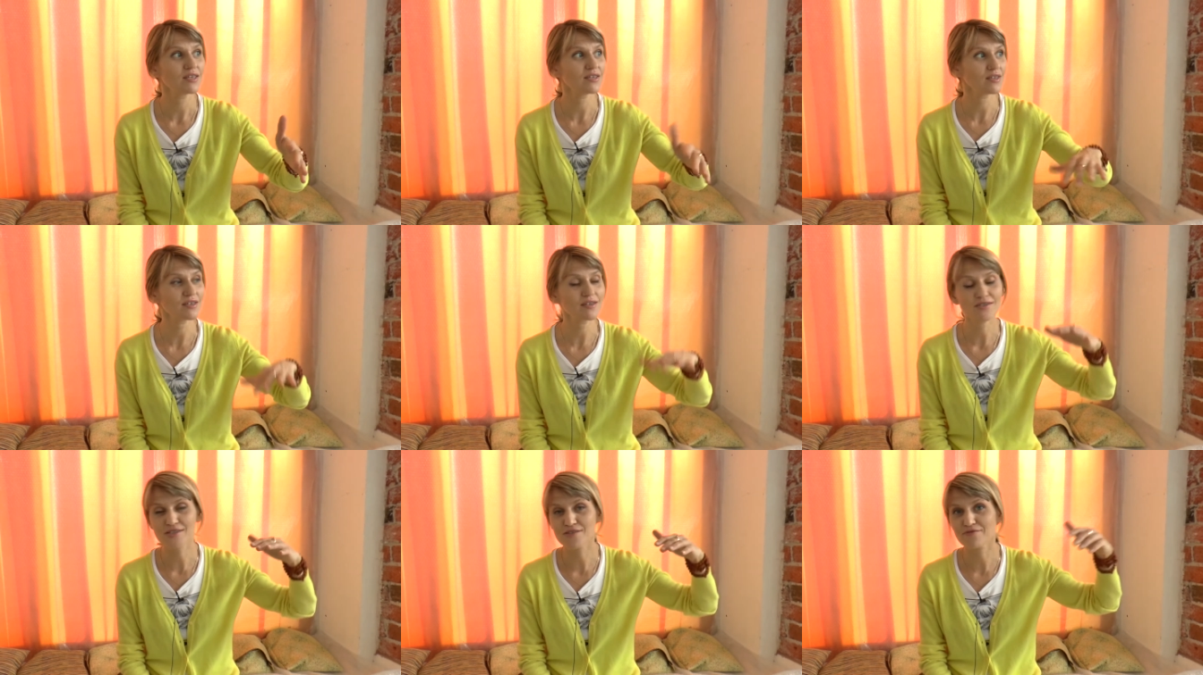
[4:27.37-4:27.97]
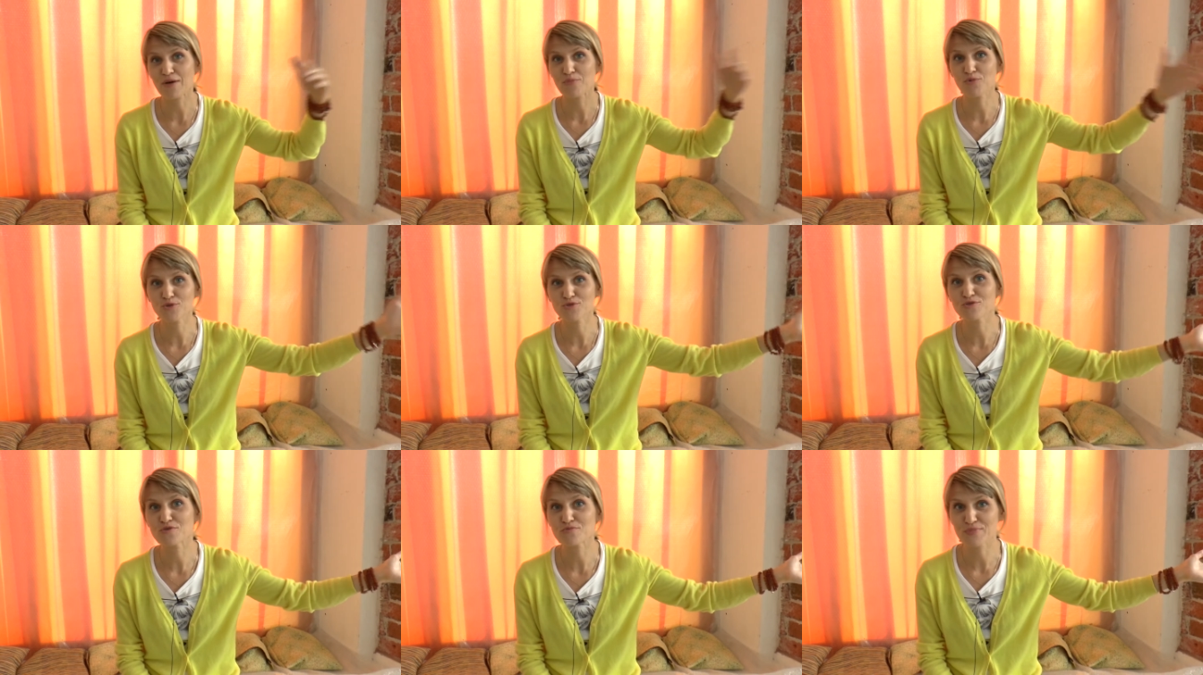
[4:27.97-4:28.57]
и
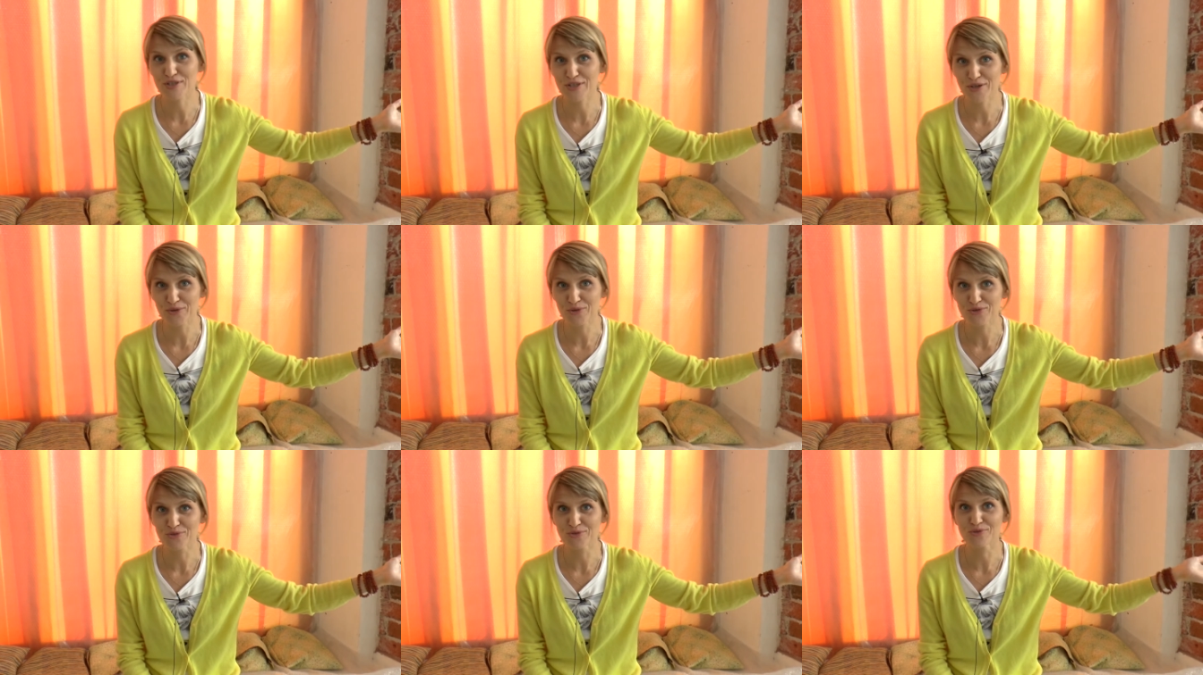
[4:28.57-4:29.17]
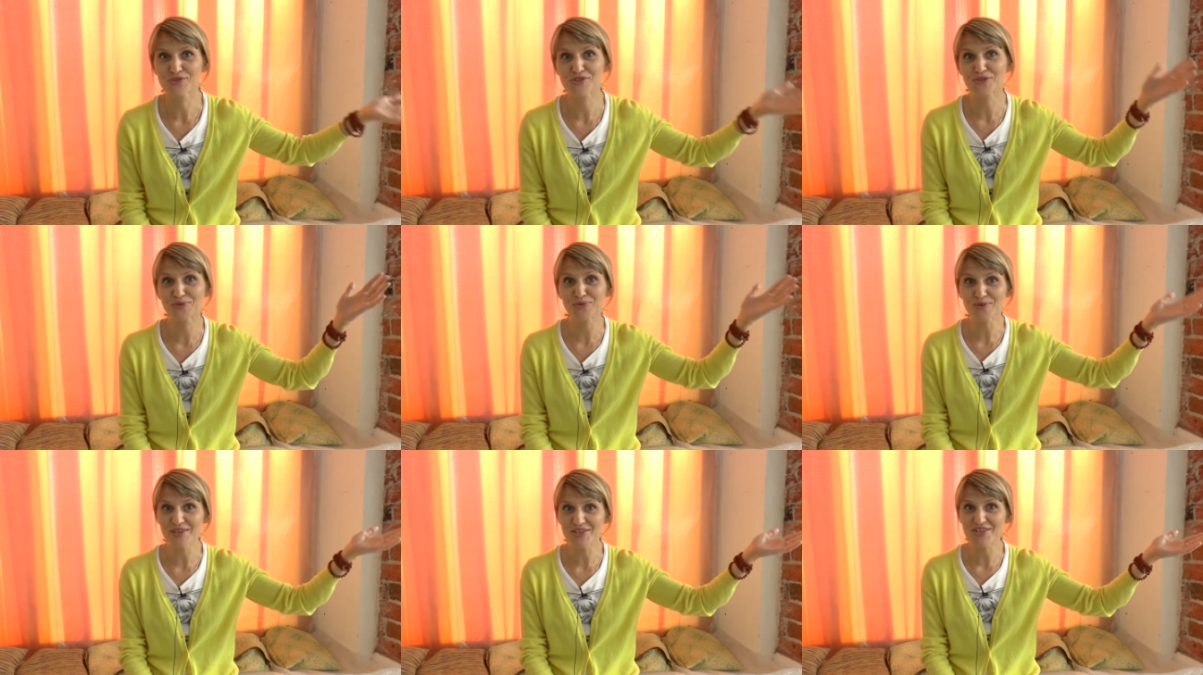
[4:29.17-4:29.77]
свободную природу с
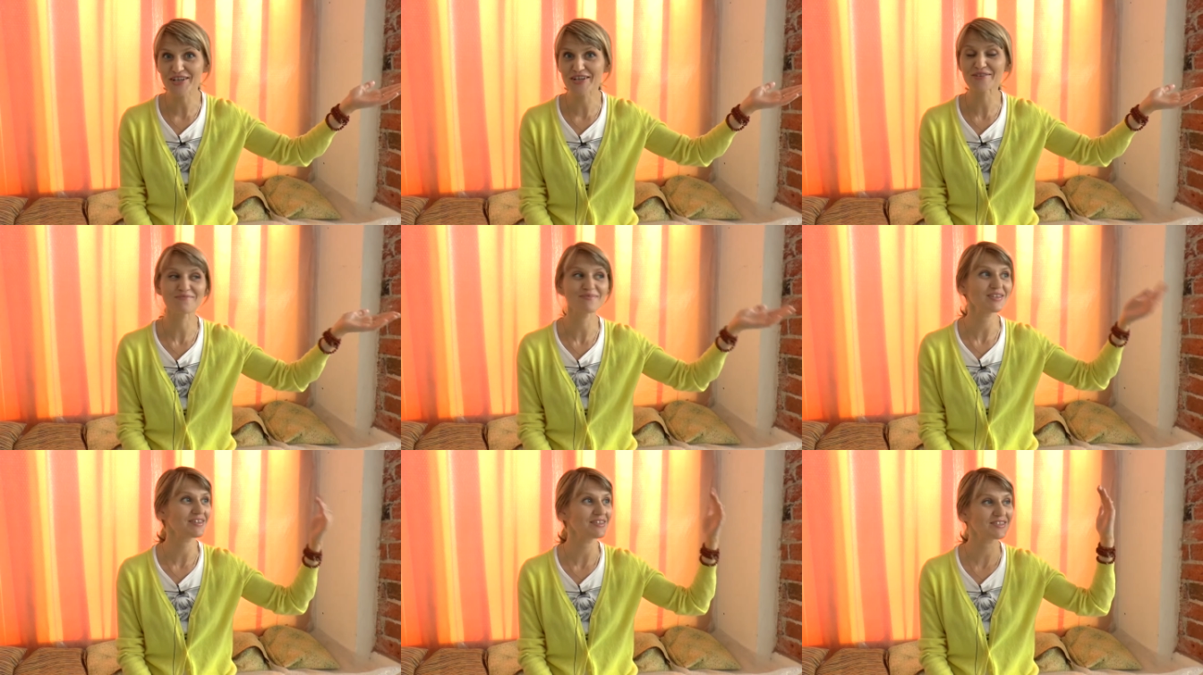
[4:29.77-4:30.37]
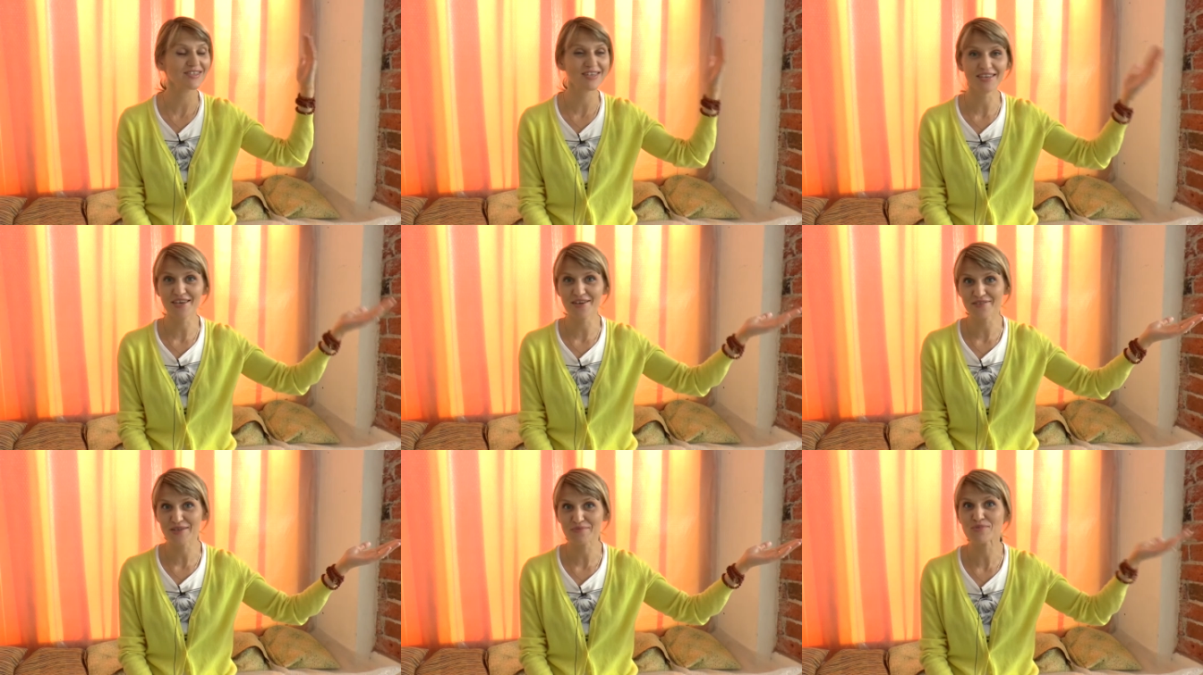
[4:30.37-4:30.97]
курочками,
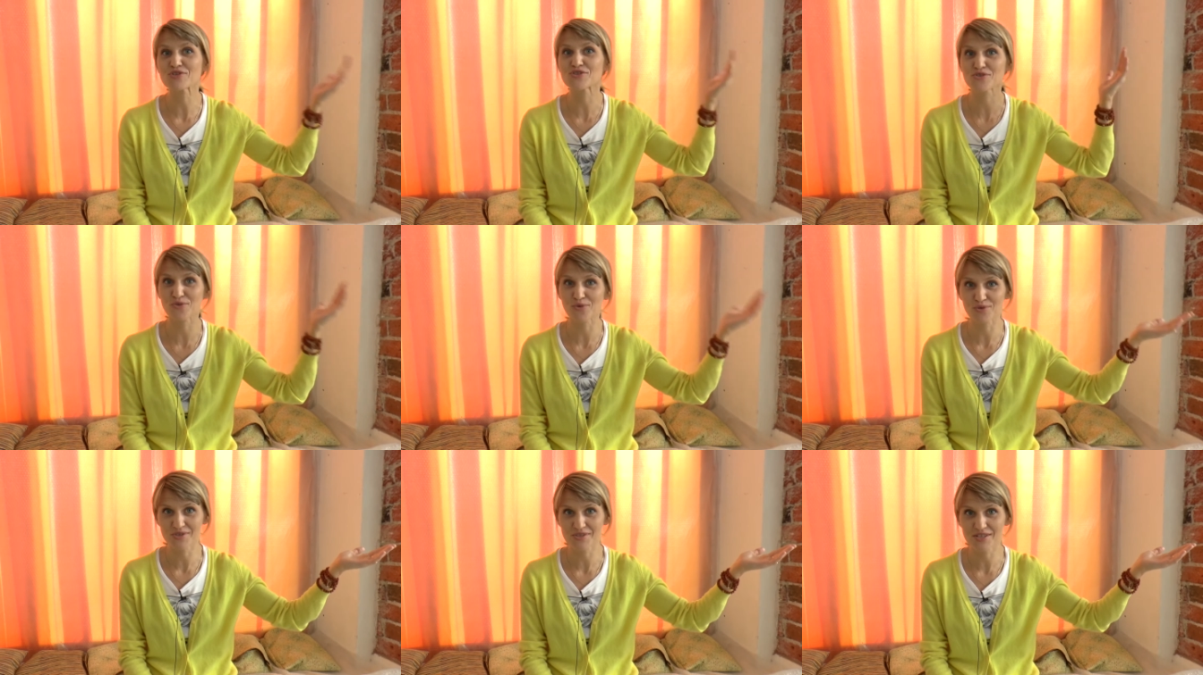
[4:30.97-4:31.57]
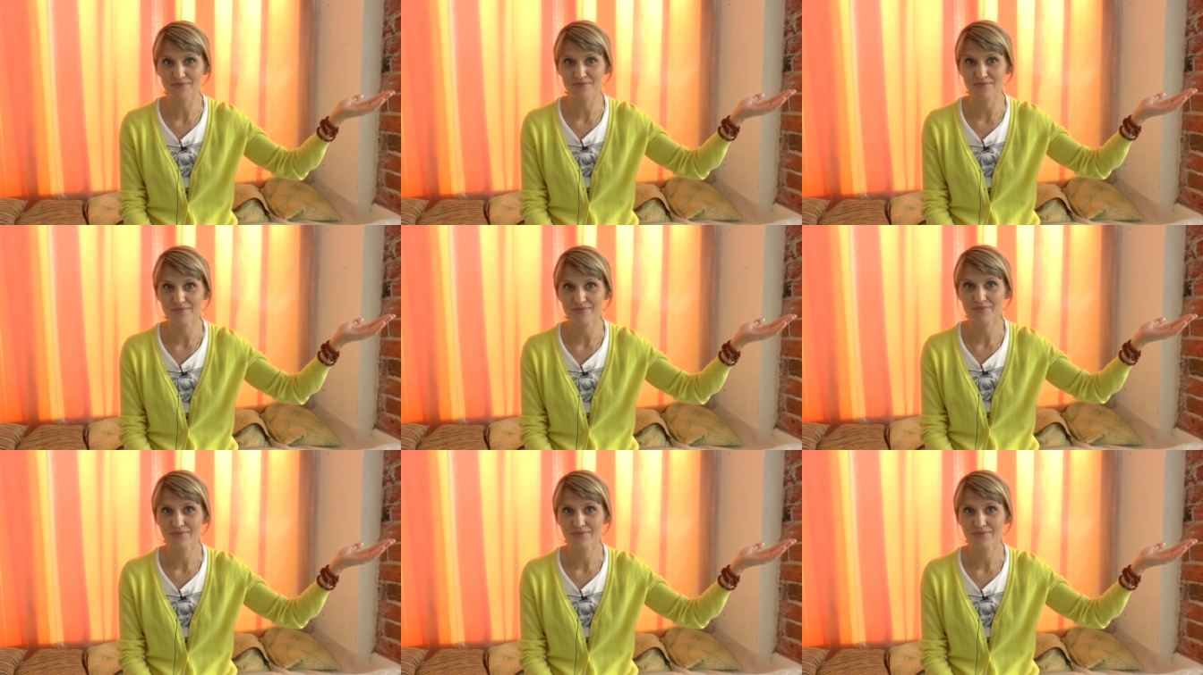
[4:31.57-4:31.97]
деревьями, солнцем.